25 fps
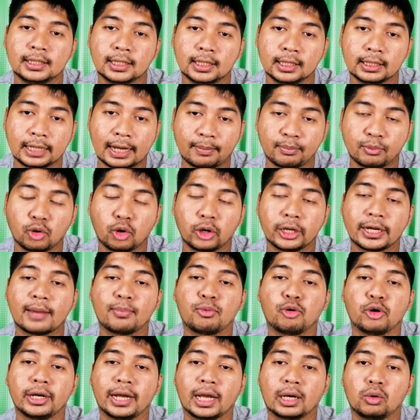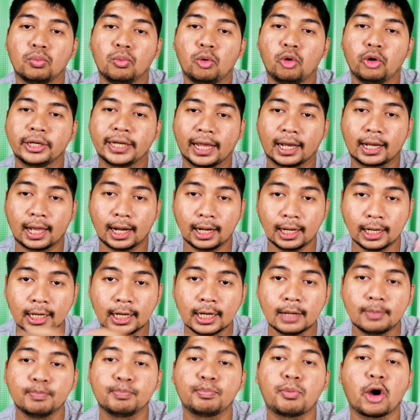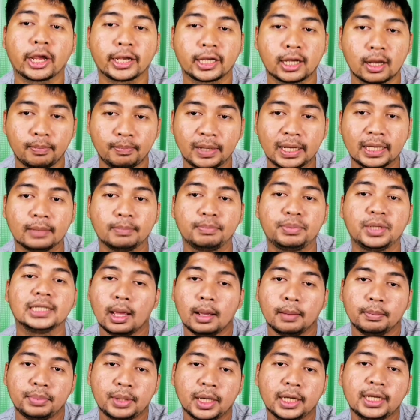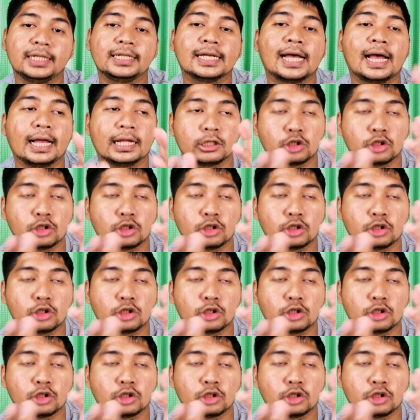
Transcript: ซึ่งนำโดยนายพลนากุโมะเนี่ยก็เริ่มปล่อยเครื่องบินเพื่อที่